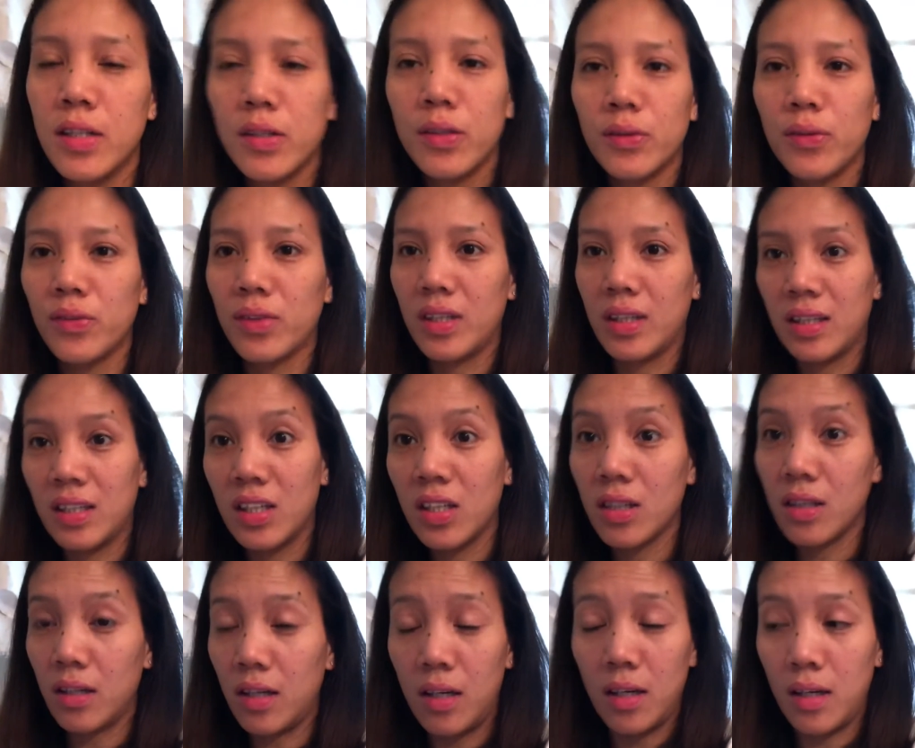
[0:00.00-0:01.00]
to the
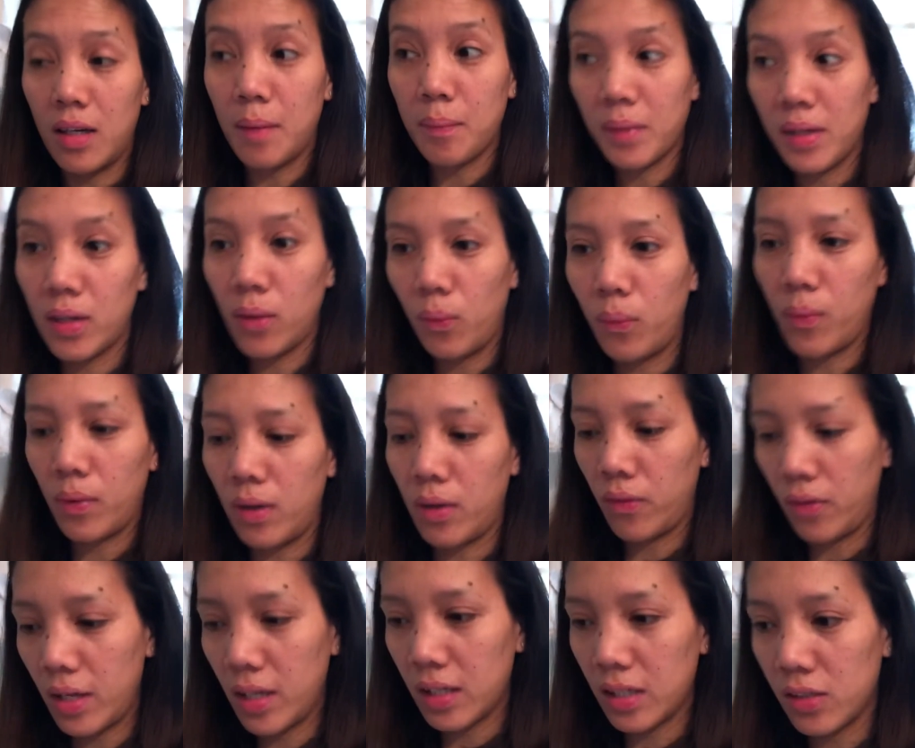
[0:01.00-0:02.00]
uh, I'm gonna
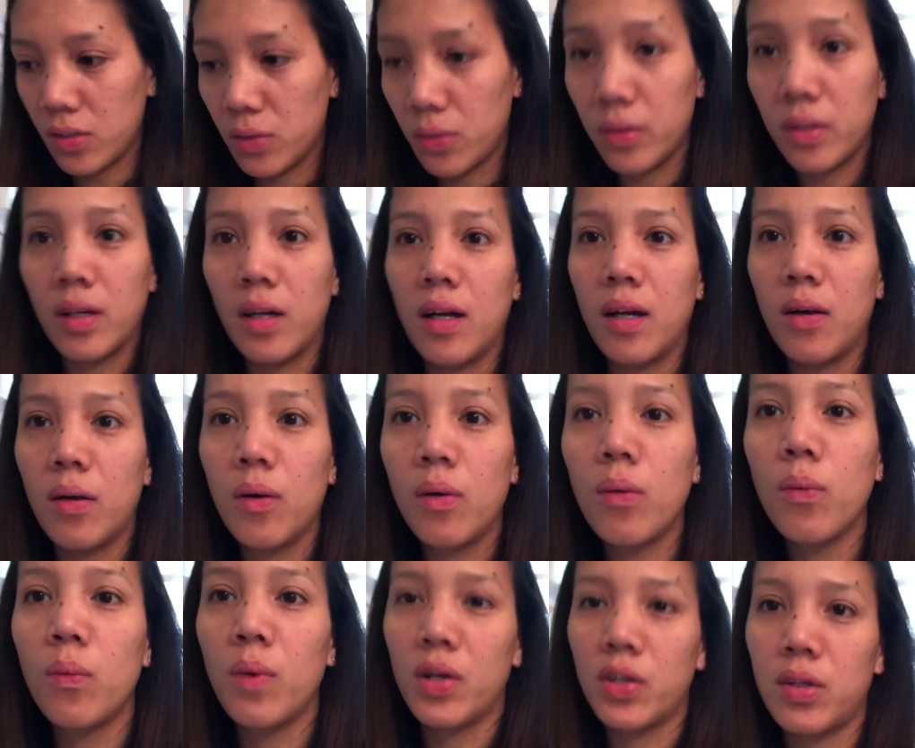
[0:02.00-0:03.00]
run it to the
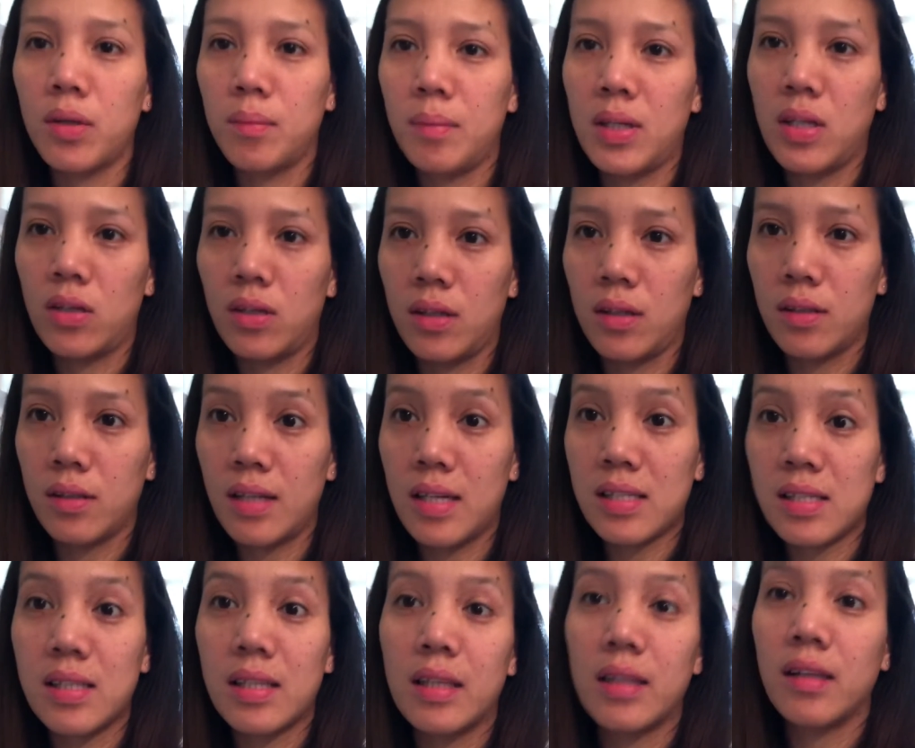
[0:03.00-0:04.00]
washing machine
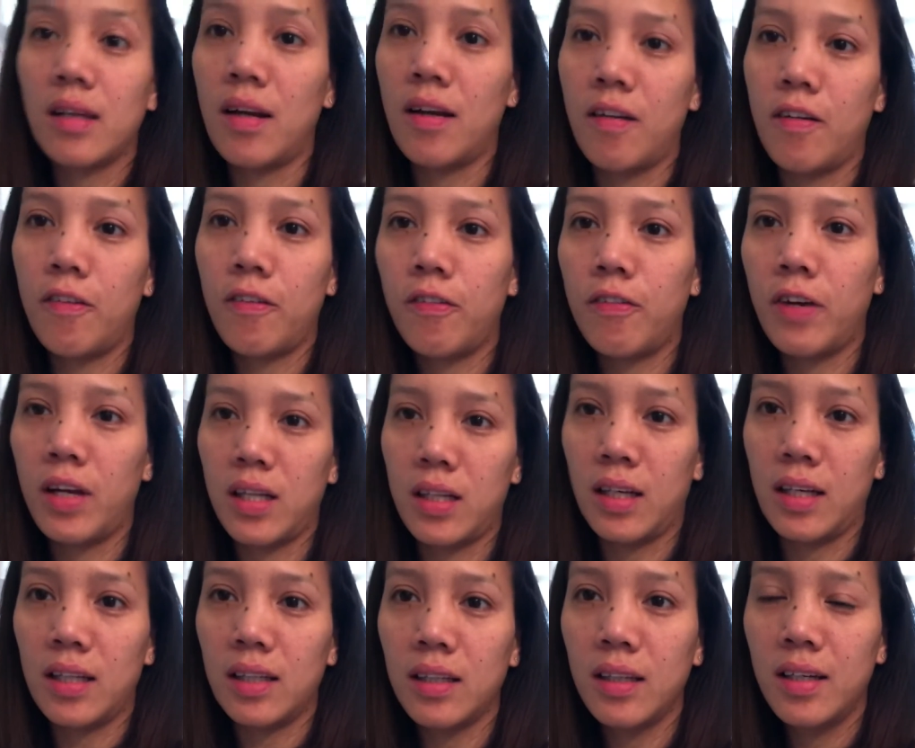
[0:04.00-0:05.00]
that's the
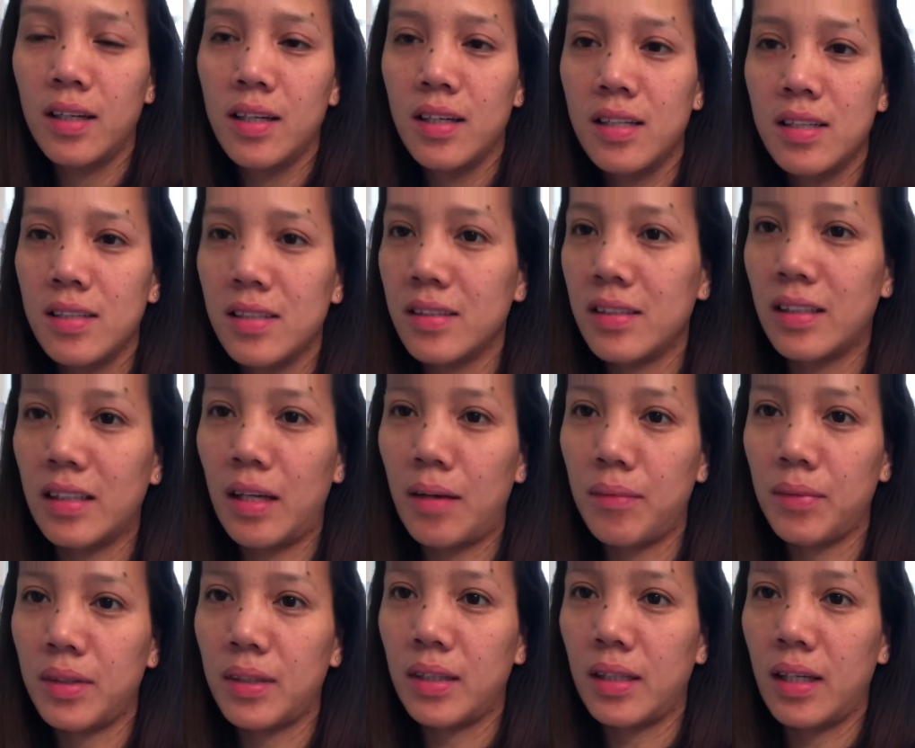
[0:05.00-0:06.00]
final Then
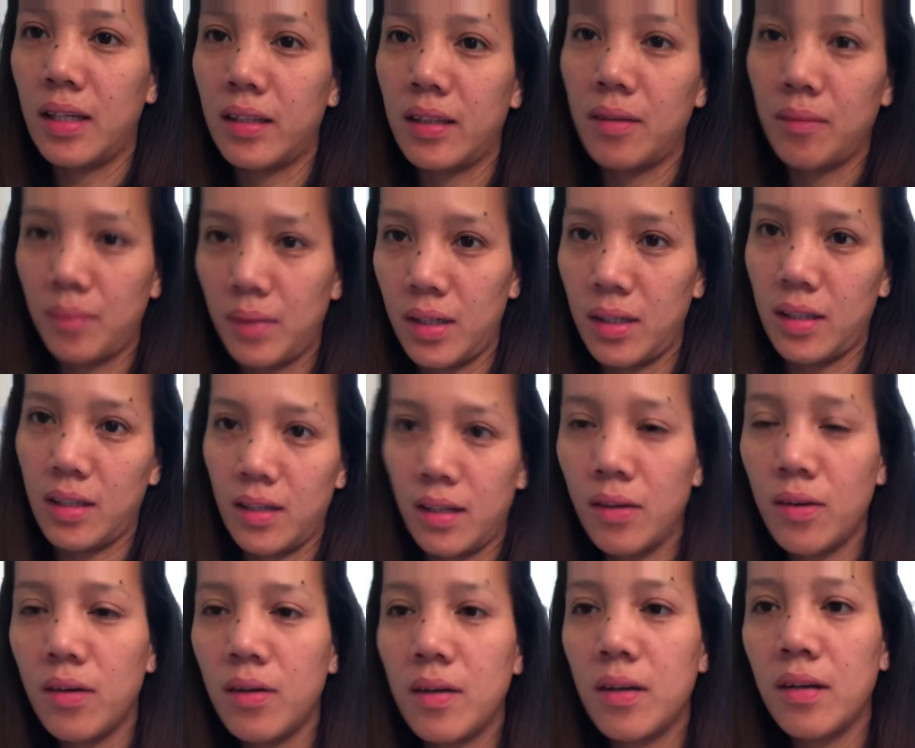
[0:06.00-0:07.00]
after that I'm gonna
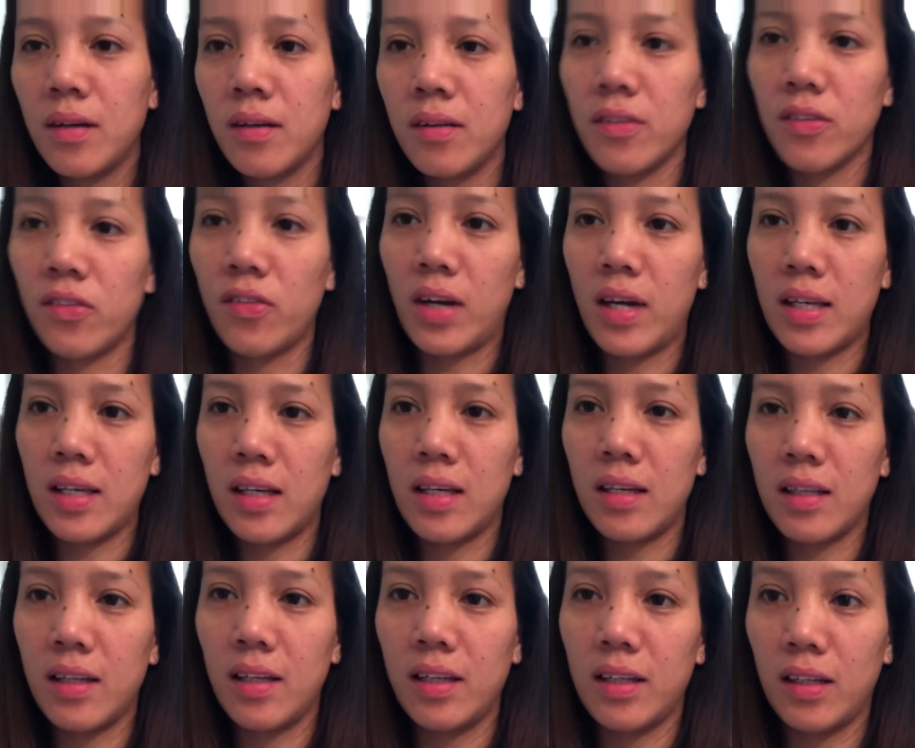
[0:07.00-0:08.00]
dry it
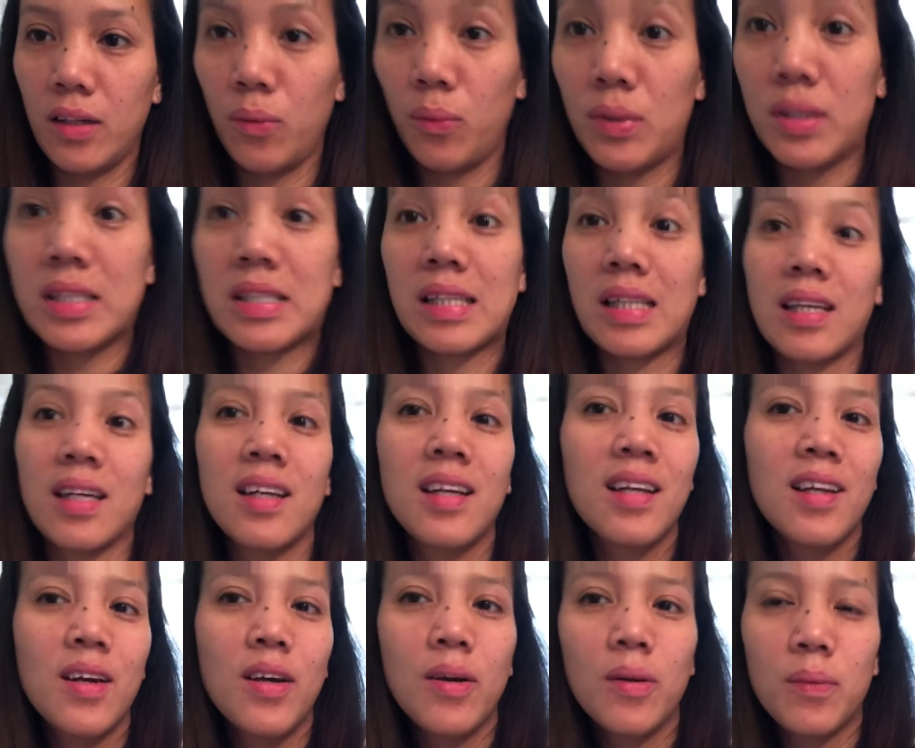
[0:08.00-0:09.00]
and then we'll see
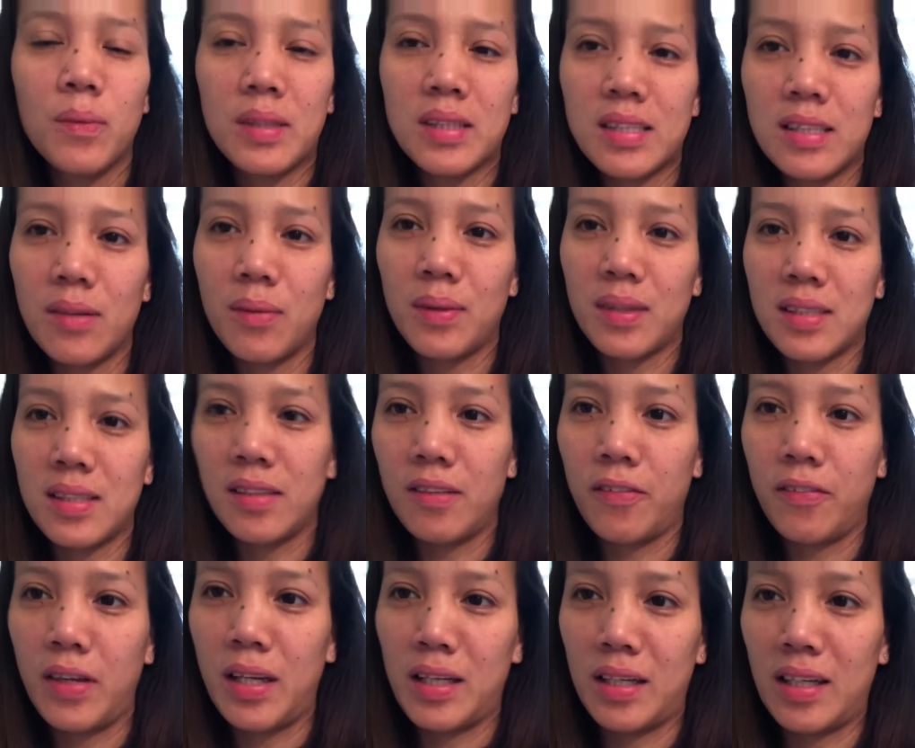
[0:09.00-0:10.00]
we'll see what's the
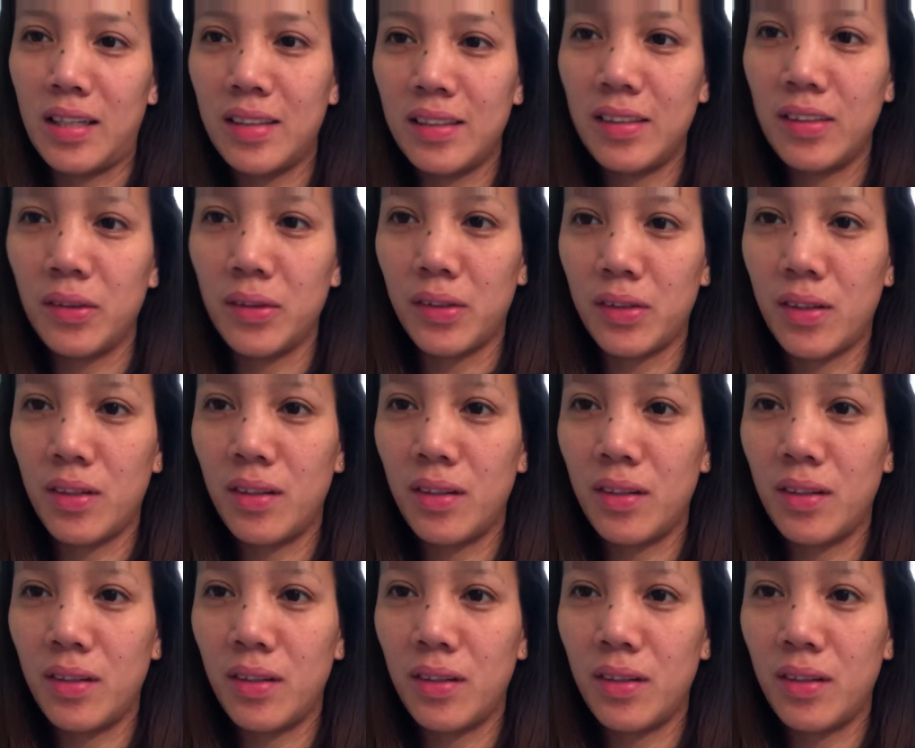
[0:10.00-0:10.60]
final look